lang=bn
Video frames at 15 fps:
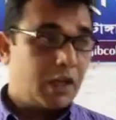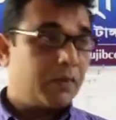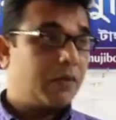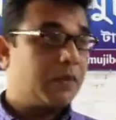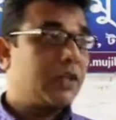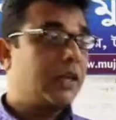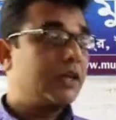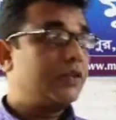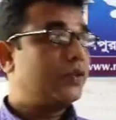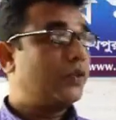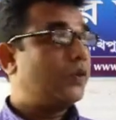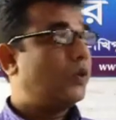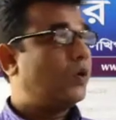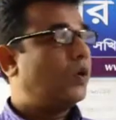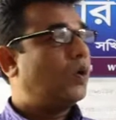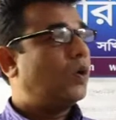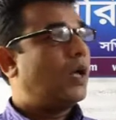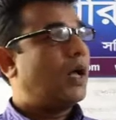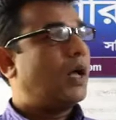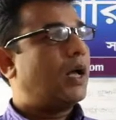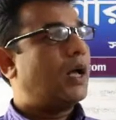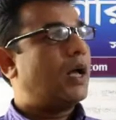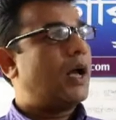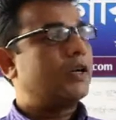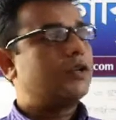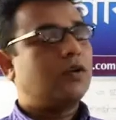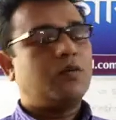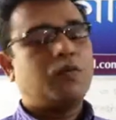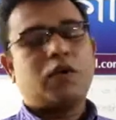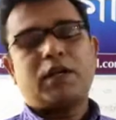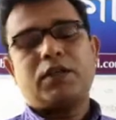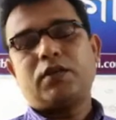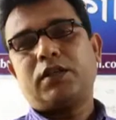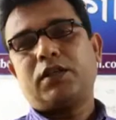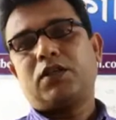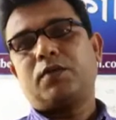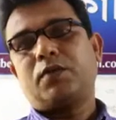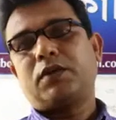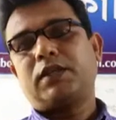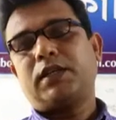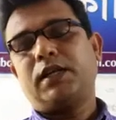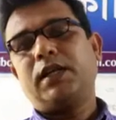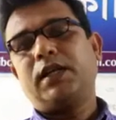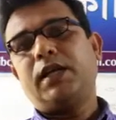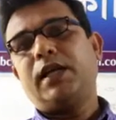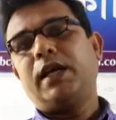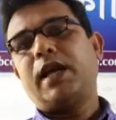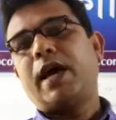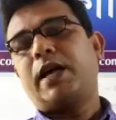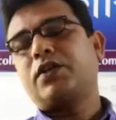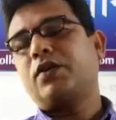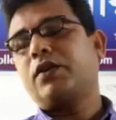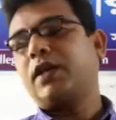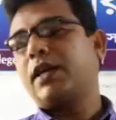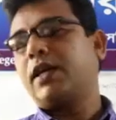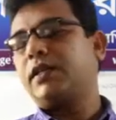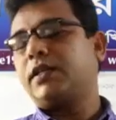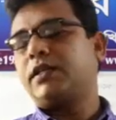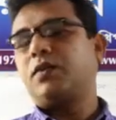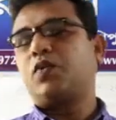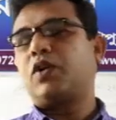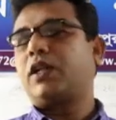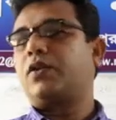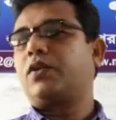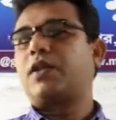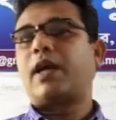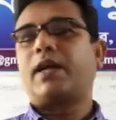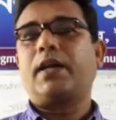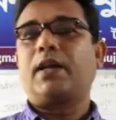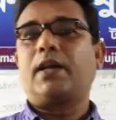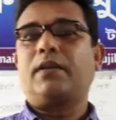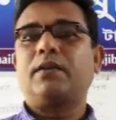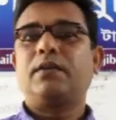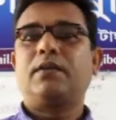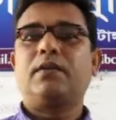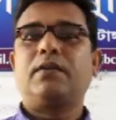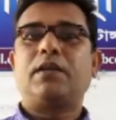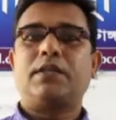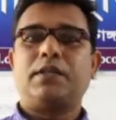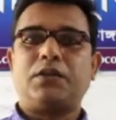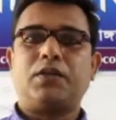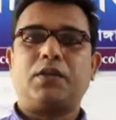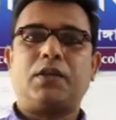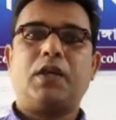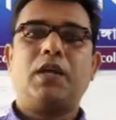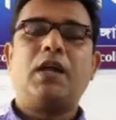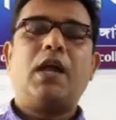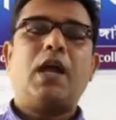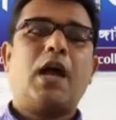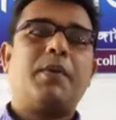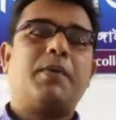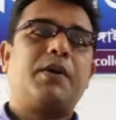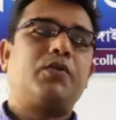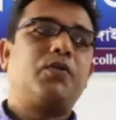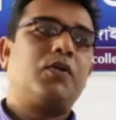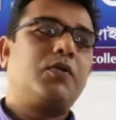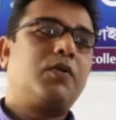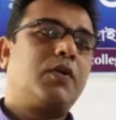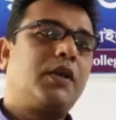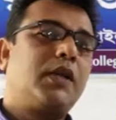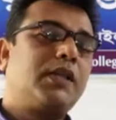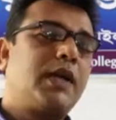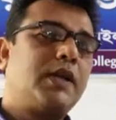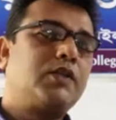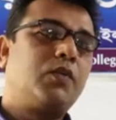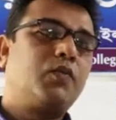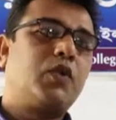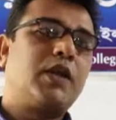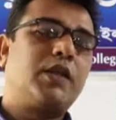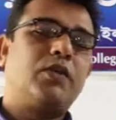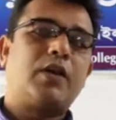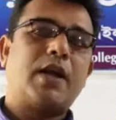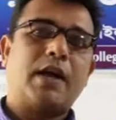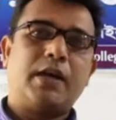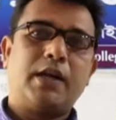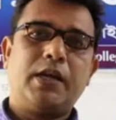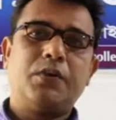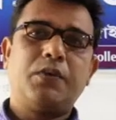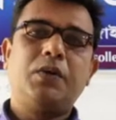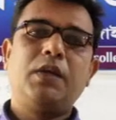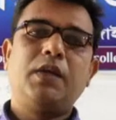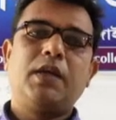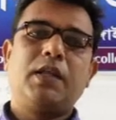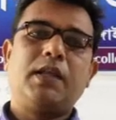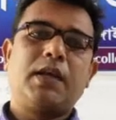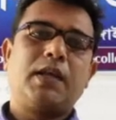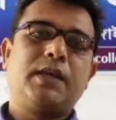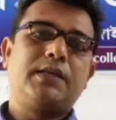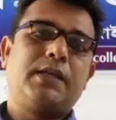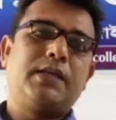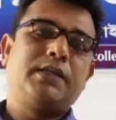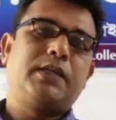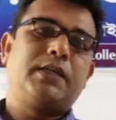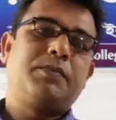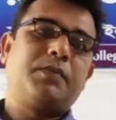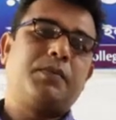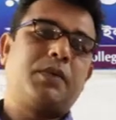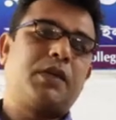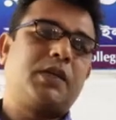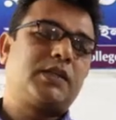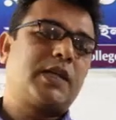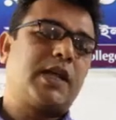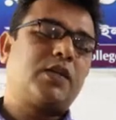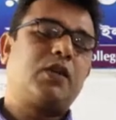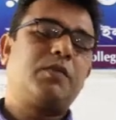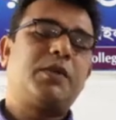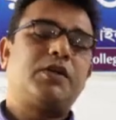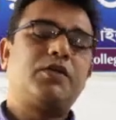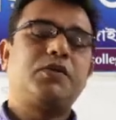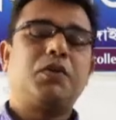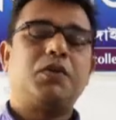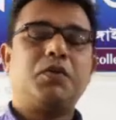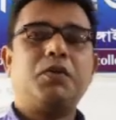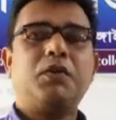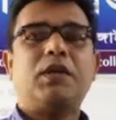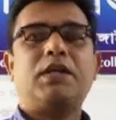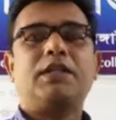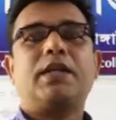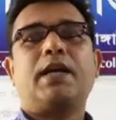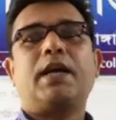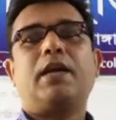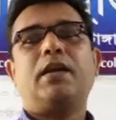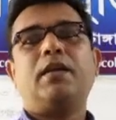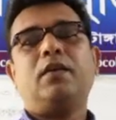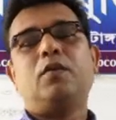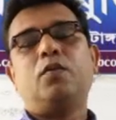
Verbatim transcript: এবং তাদের জন্য আসন বরাদ্দ যে সমস্যা এই আসন দেখা যায় যে বরাদ্দ থাকে না তাদের জন্য আবার কোনো কোনো ক্ষেত্রে আসন বরাদ্দ রাখলেও দেখা যায় যে সাধারণ মানুষগুলো সেখানে